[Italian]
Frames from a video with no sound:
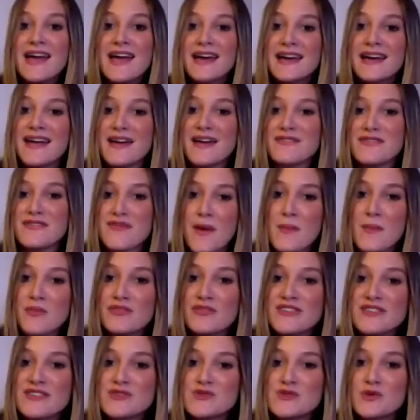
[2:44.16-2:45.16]
che avevamo
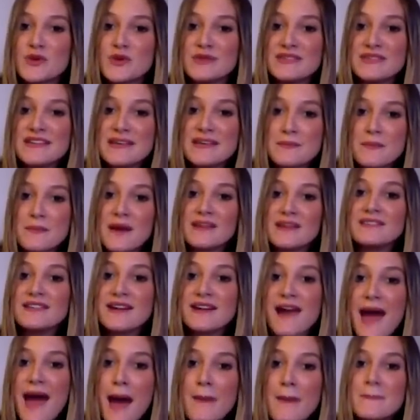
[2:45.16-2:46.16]
visto Nima
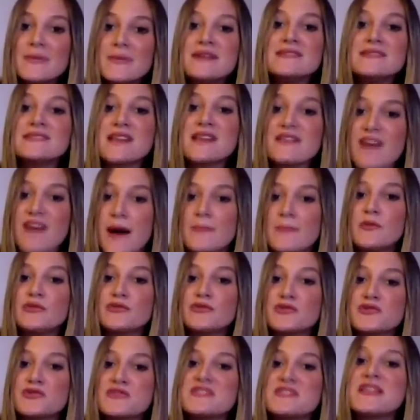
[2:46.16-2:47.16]
Tra pensavamo
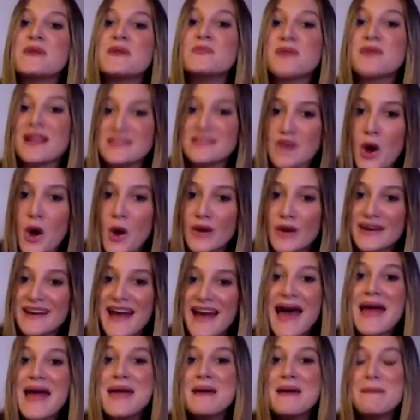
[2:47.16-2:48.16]
fosse una
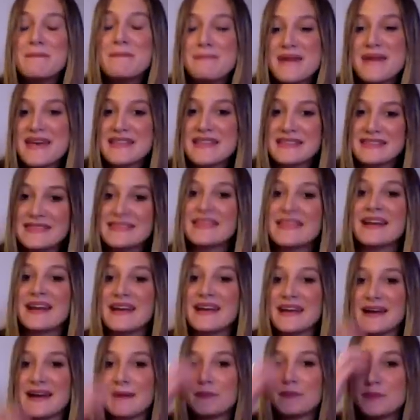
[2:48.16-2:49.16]
donna,
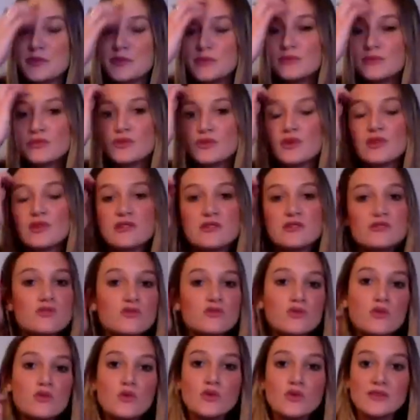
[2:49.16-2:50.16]
mentre appunto gli
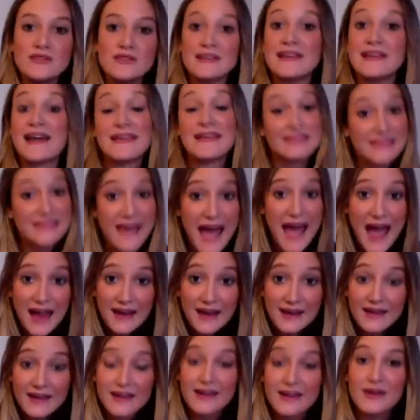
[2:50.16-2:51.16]
studi, la
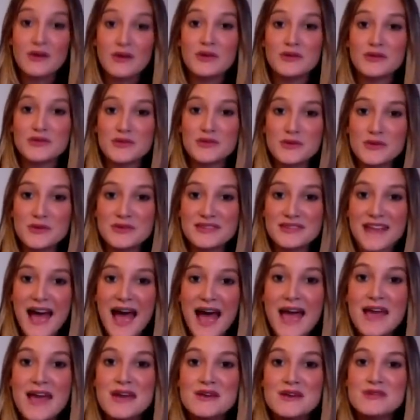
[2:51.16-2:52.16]
TAC
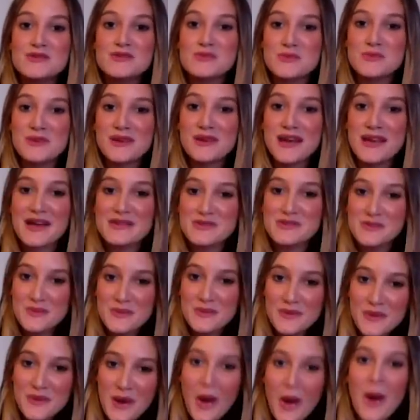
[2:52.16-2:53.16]
condotta sul,
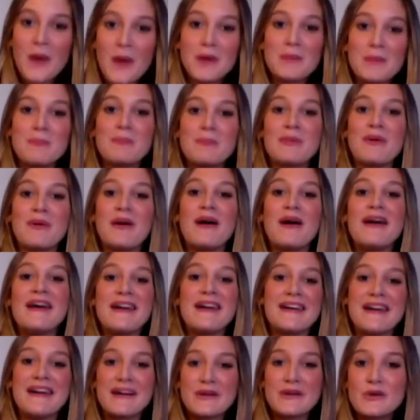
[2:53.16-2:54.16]
sul corpo
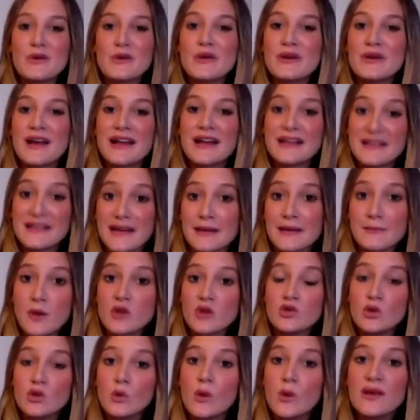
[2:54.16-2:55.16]
e ancora il
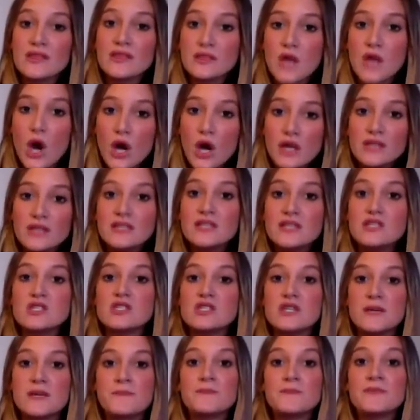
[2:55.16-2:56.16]
carbonio
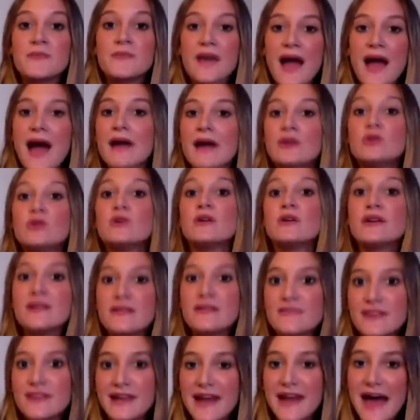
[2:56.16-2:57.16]
14 hanno
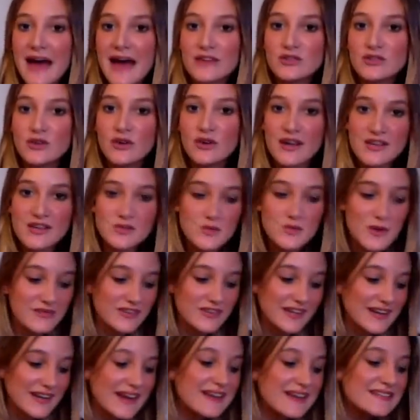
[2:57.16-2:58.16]
rivelato la sua
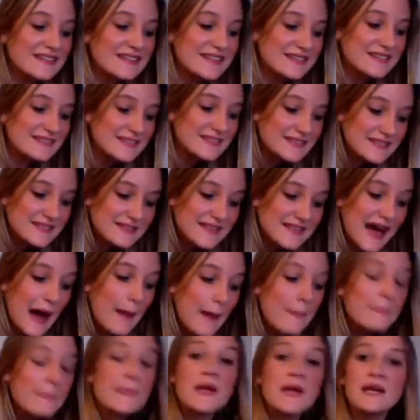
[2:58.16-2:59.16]
vera
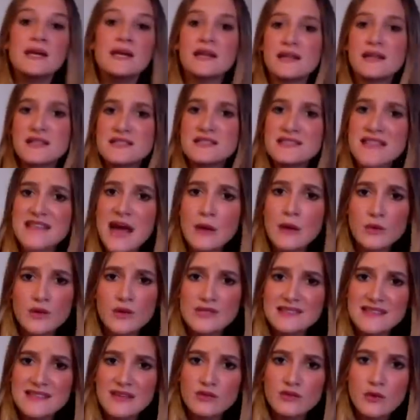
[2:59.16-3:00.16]
identità. Il restauro
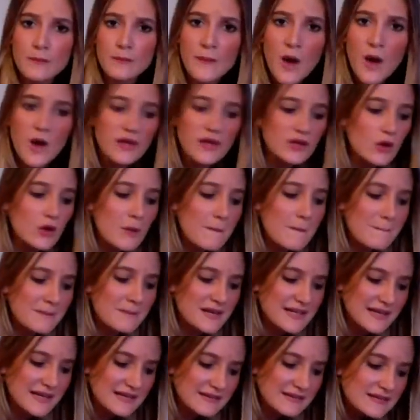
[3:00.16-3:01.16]
è stato poi
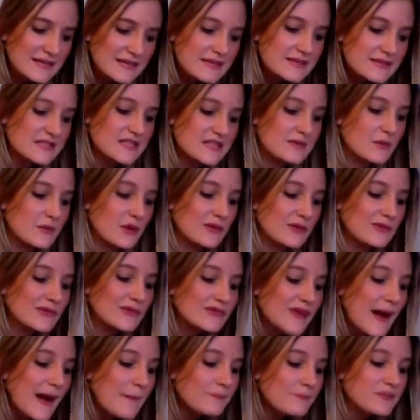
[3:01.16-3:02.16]
complicatissimo,
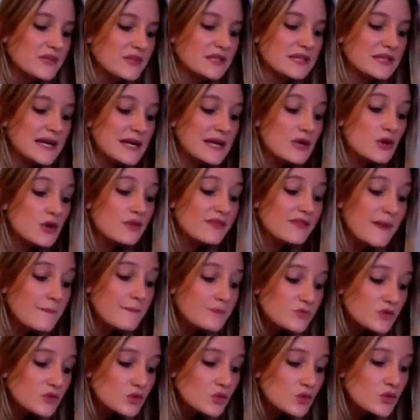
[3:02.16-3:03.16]
infatti nel
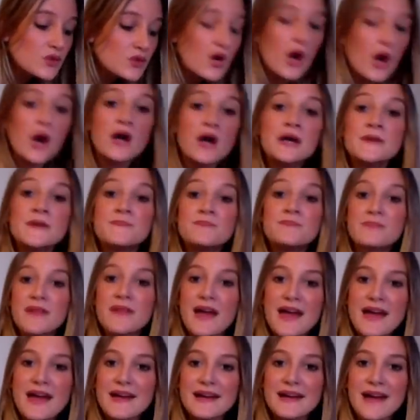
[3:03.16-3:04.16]
91
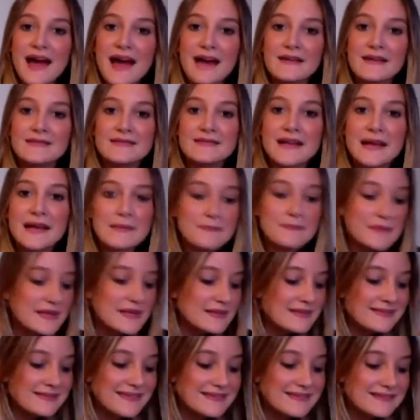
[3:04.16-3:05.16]
era
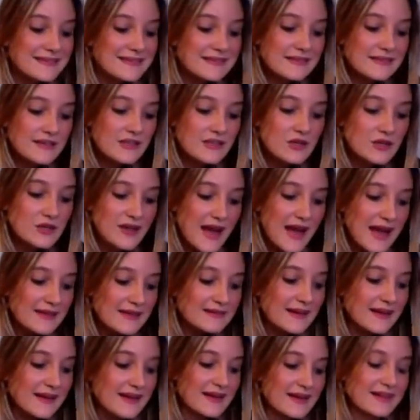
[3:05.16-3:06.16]
talmente
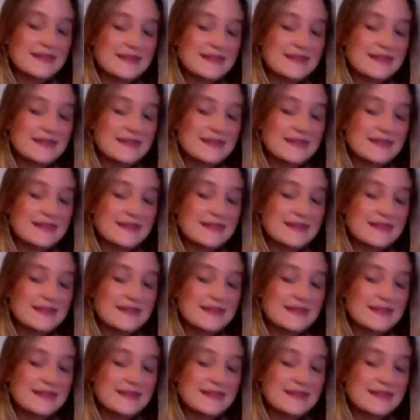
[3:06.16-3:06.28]
deteriorata che era